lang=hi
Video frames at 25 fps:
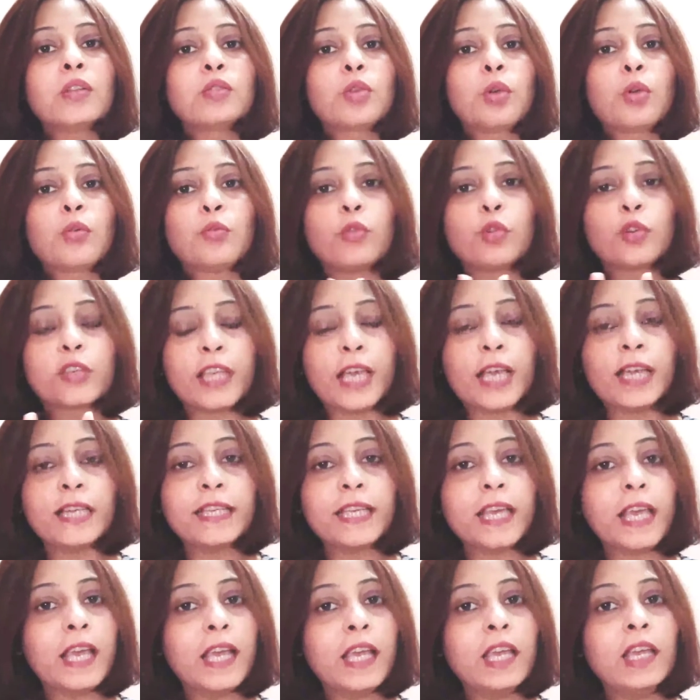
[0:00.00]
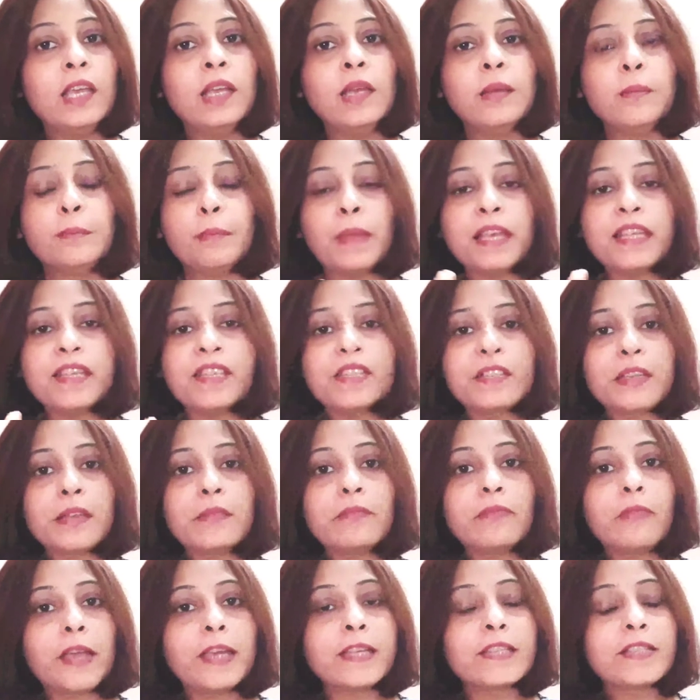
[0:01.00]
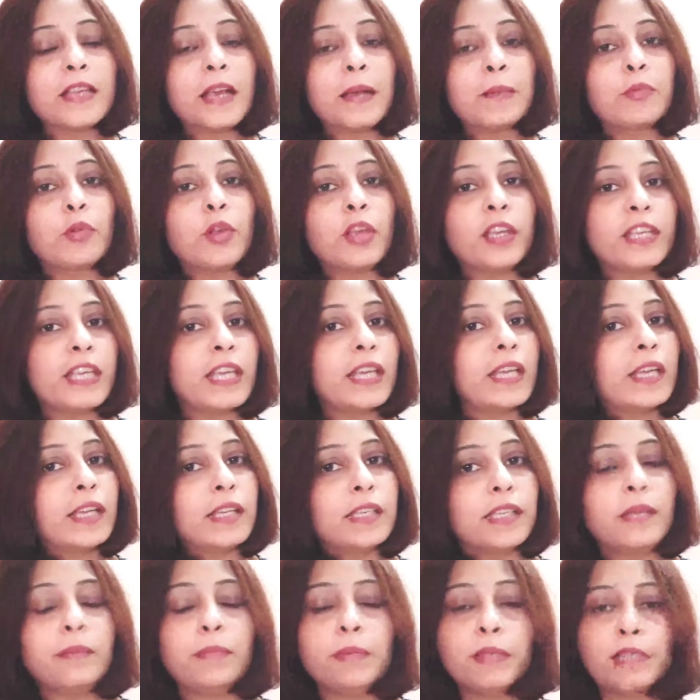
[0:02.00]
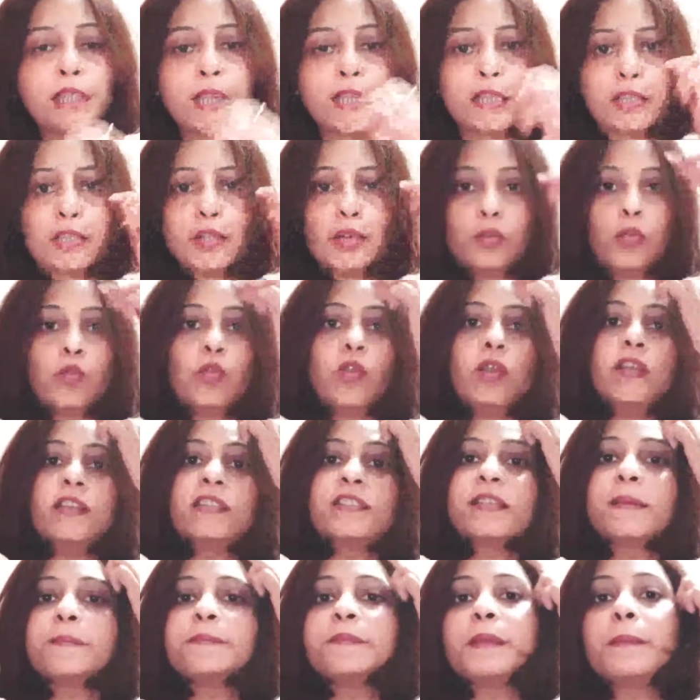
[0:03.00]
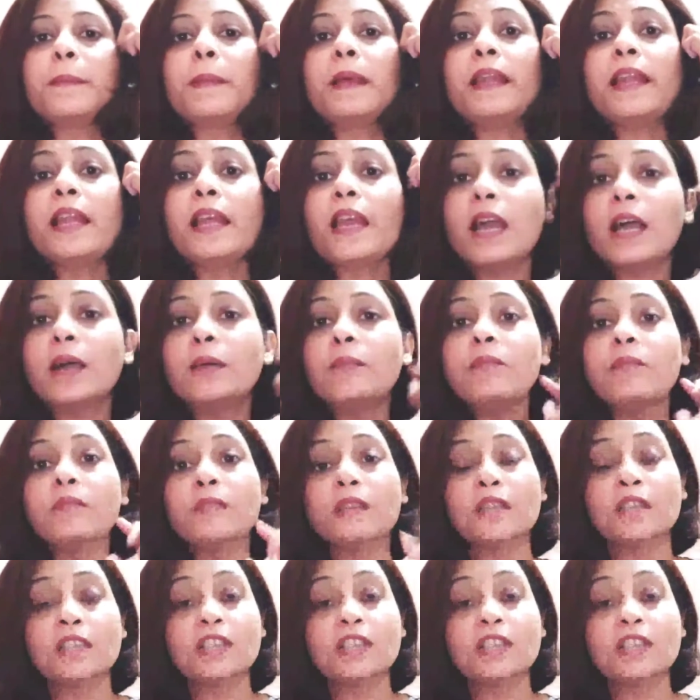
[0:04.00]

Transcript: तो वो क्या क्या है मैं स्टेप वाइज आपको एक एक करके बताती हूँ सबसे पहले हम